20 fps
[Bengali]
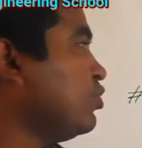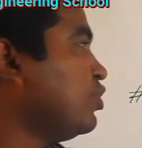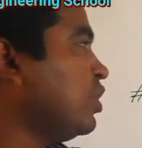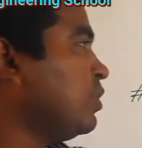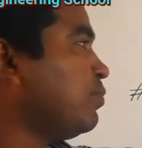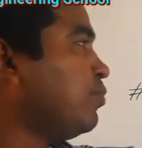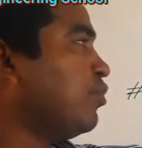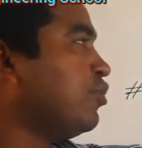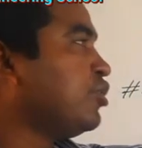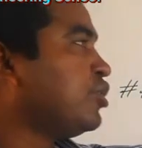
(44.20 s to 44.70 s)

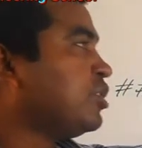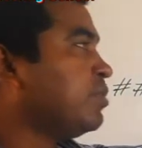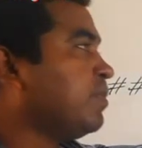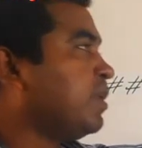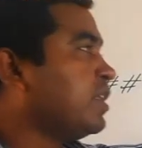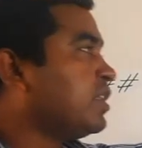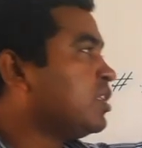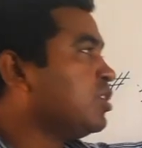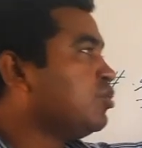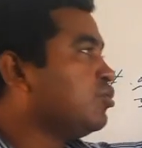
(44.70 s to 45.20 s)
ত্রিভুজের
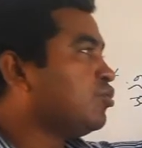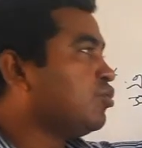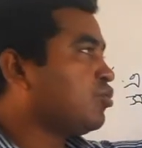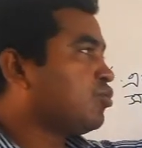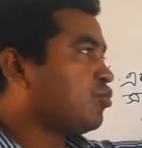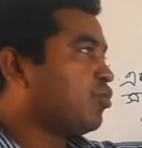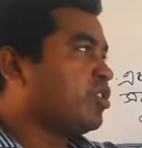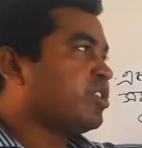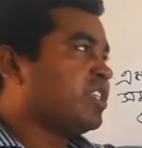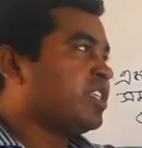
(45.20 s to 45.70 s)
পরিসীমা তিনশো
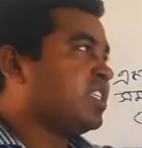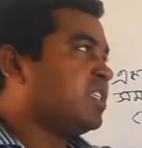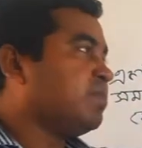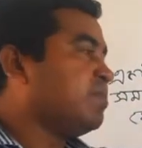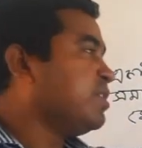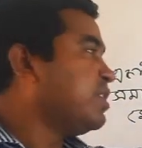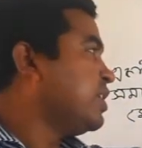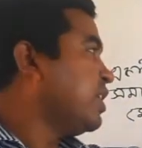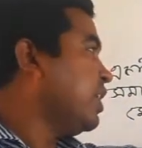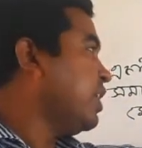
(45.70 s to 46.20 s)
ছয়
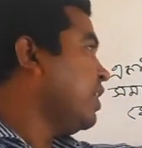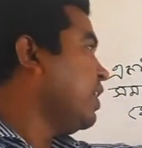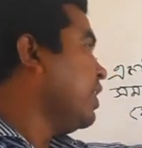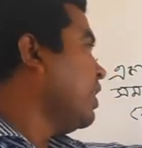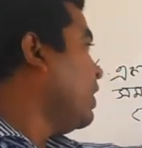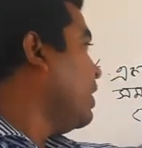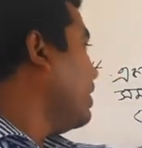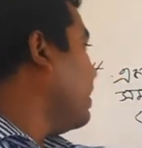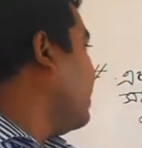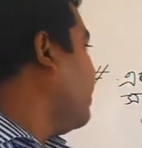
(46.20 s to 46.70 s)
সেন্টিমিটার
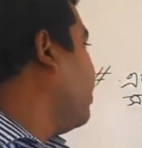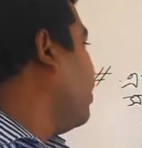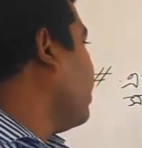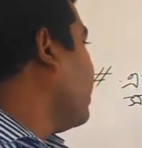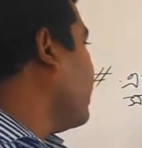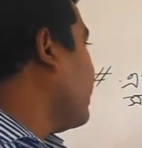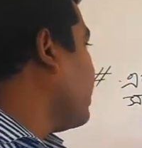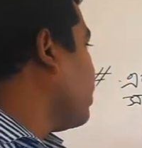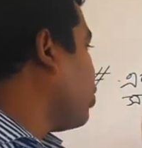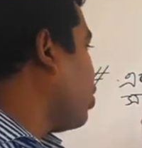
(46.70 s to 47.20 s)
এবং
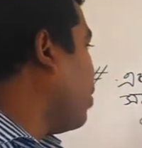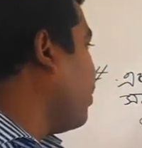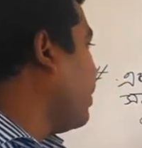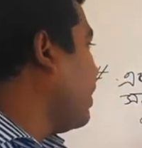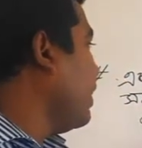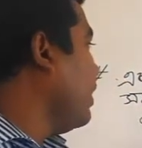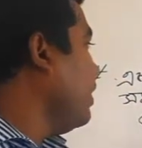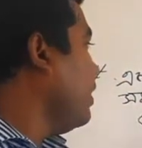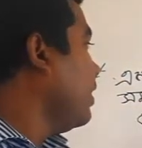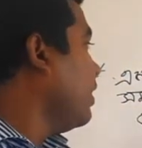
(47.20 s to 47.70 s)

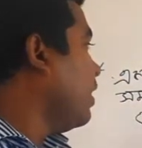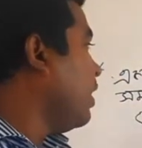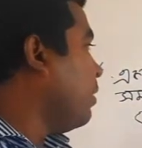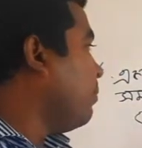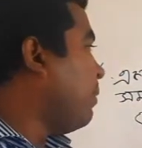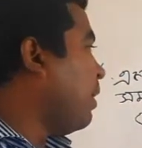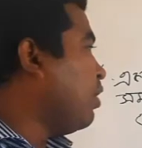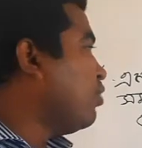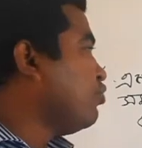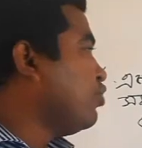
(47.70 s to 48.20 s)
সমান
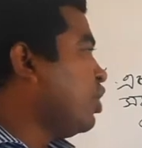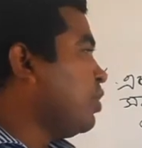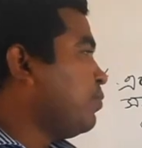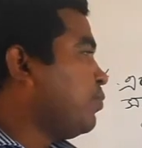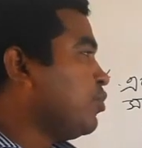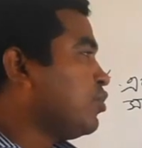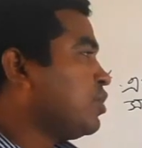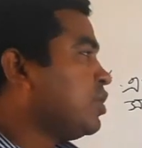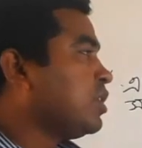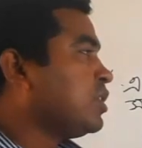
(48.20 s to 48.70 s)
বাহুদার
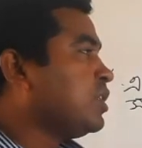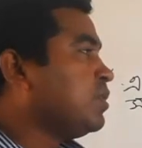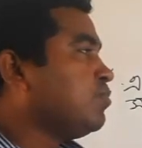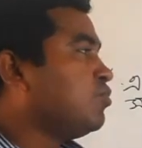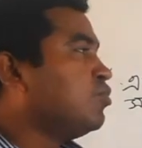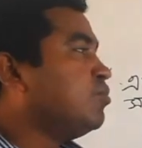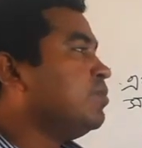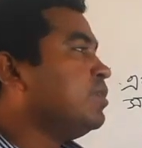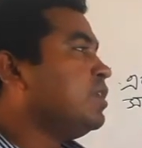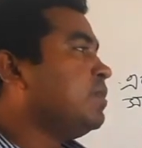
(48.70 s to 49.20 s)
প্রত্যেকটি
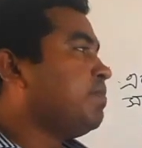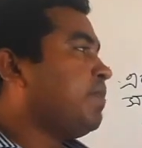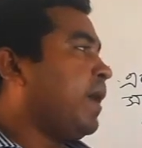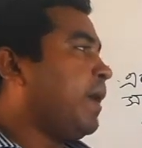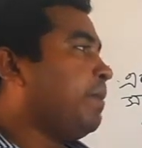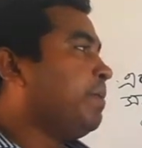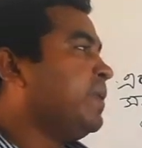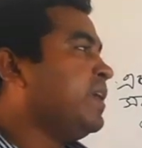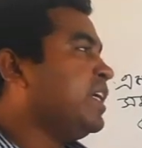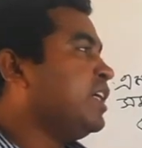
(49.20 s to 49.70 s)
ভূমির
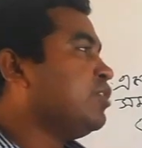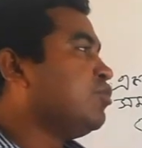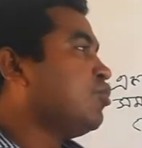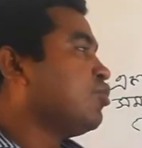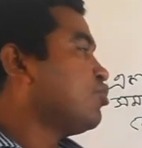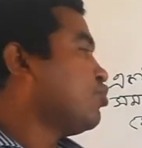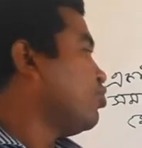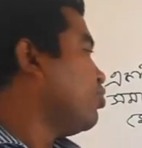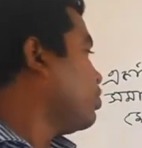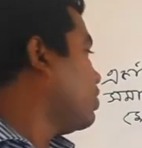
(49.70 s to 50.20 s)
ফাইভ বাই এইট
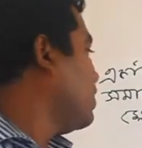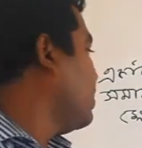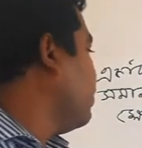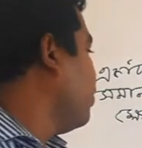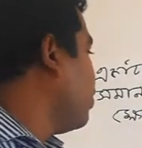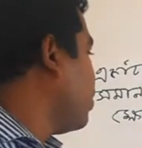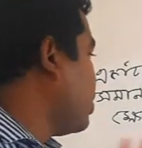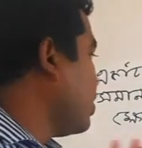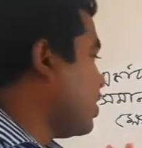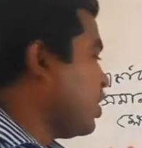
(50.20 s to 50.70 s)
অংশ
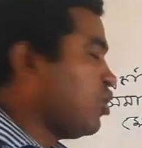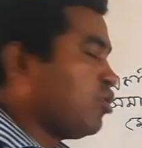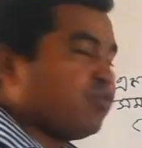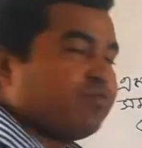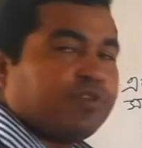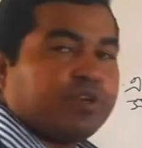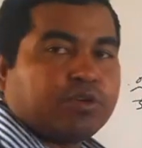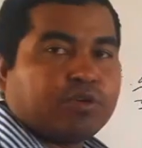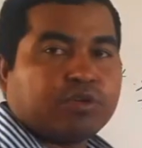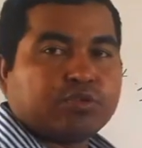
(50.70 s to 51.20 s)
ত্রিভুজটির
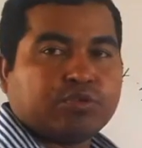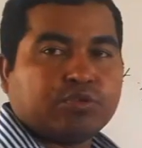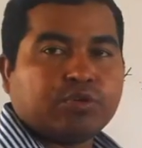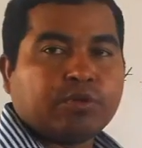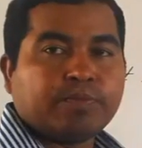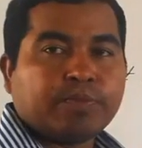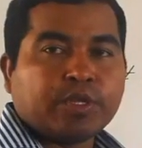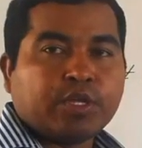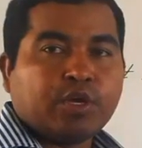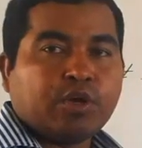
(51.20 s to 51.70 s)
ক্ষেত্রফল কত
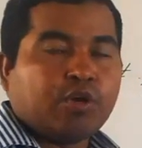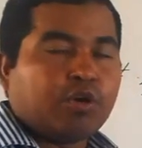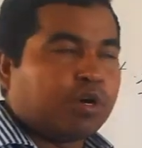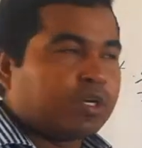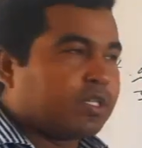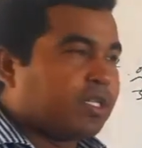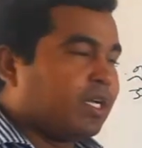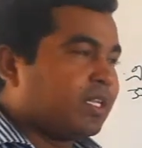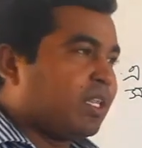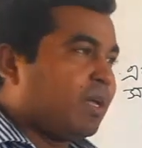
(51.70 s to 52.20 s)

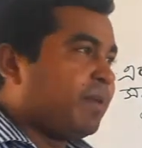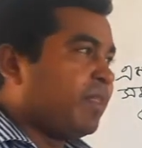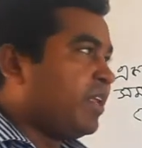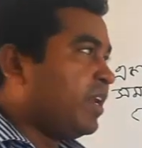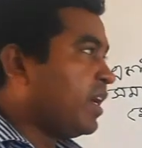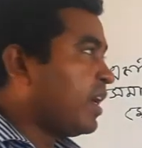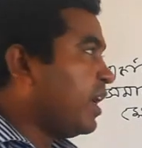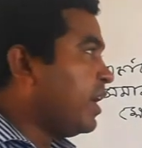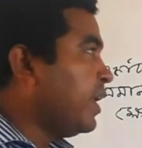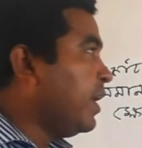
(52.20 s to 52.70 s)
অর্থাৎ
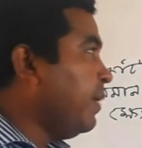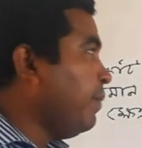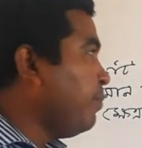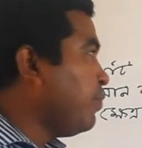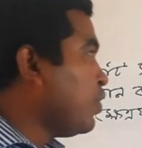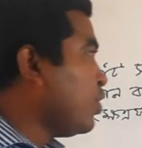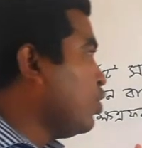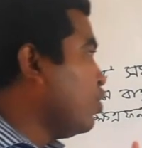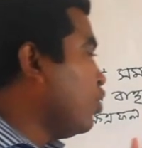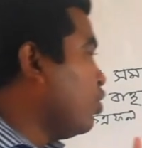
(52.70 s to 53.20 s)
আমাদের এখানে
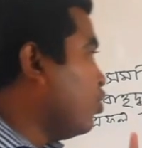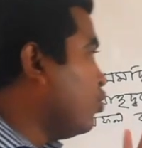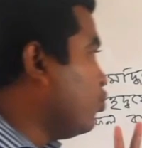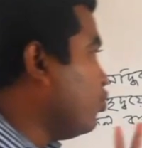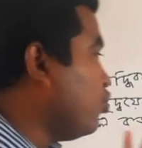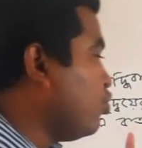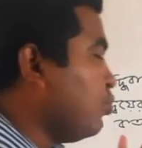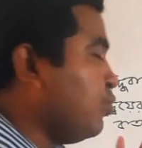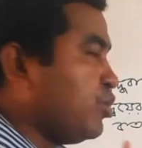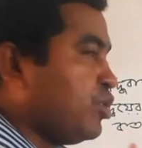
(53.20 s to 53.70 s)

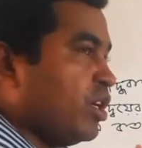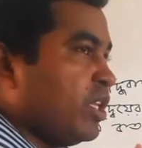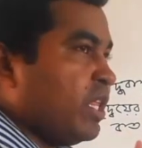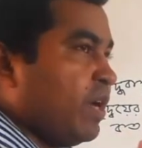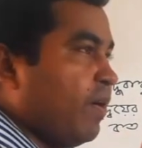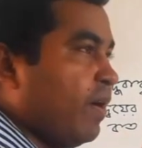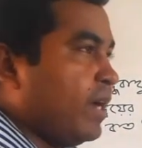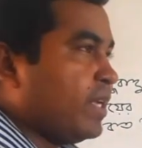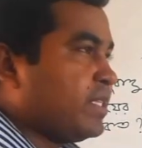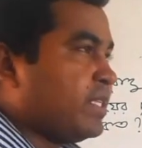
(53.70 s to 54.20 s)
দুইটো বিষয়
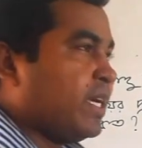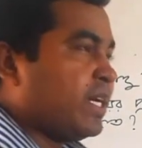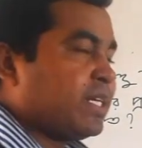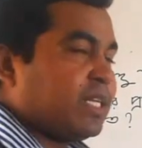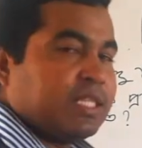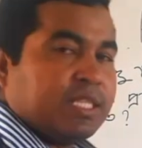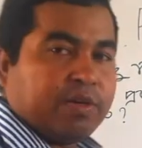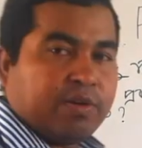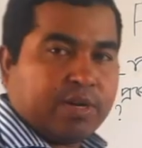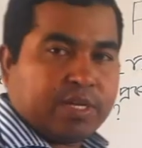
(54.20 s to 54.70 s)
দেওয়া আছে
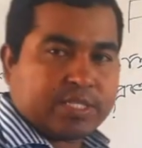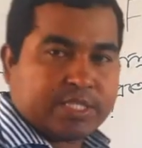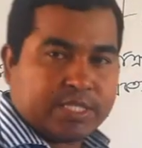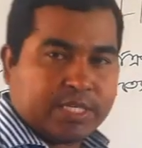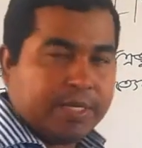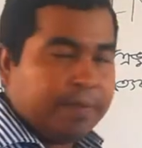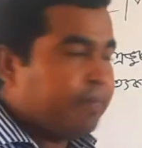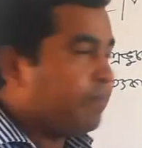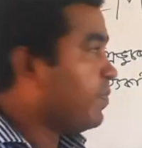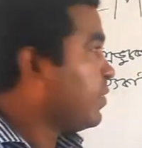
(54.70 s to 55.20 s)
একটা দেওয়া
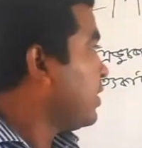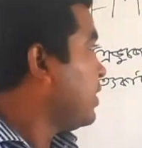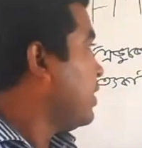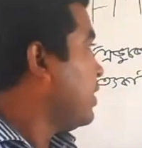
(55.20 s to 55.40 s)
আছে